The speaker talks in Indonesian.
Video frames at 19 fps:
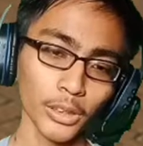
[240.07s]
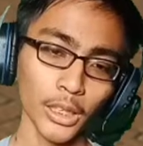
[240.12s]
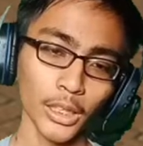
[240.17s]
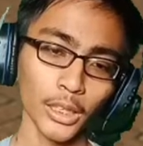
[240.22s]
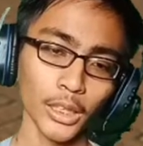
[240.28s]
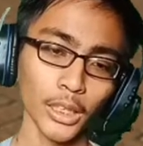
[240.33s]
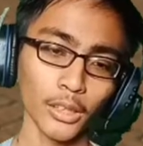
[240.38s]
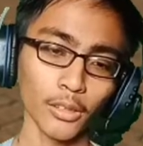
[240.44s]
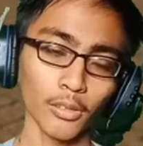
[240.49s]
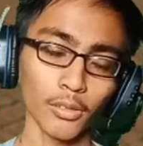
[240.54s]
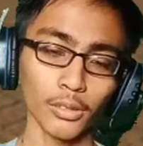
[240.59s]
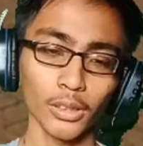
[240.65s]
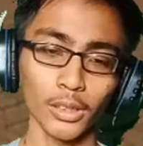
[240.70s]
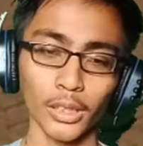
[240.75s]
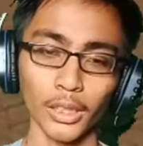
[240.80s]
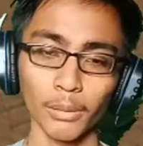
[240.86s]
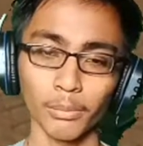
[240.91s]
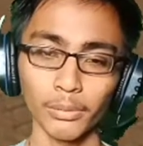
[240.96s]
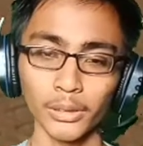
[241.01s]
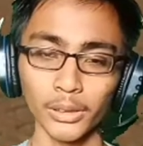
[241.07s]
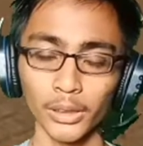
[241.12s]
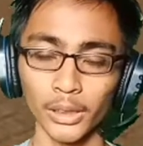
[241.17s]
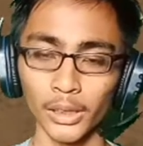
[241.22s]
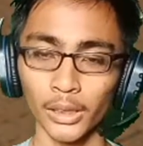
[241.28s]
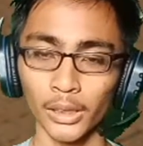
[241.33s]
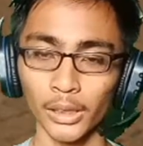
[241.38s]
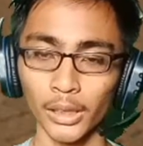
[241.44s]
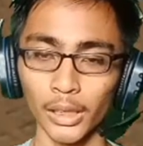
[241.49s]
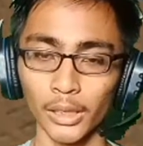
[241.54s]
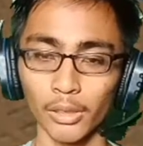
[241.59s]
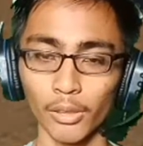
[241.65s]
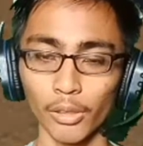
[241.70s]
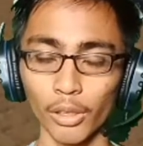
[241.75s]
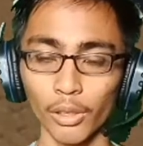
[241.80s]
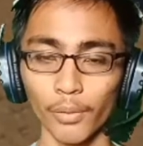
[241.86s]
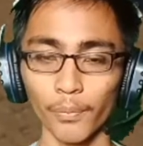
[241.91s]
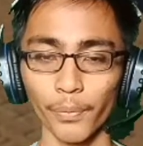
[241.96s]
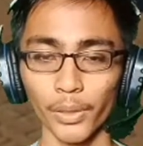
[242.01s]
yang atau tinaps yang
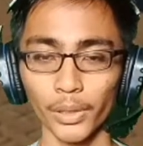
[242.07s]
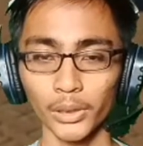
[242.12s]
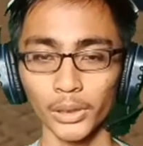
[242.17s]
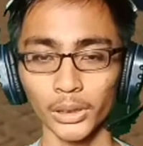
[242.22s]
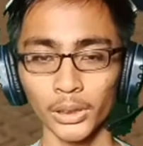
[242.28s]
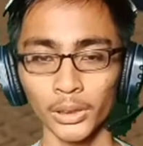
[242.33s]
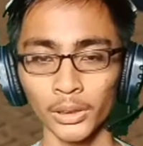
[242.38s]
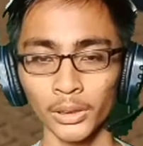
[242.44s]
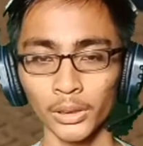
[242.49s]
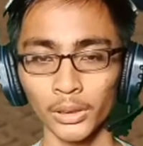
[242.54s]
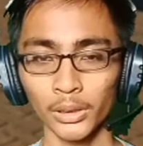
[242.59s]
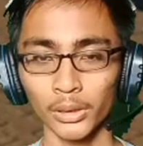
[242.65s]
Android version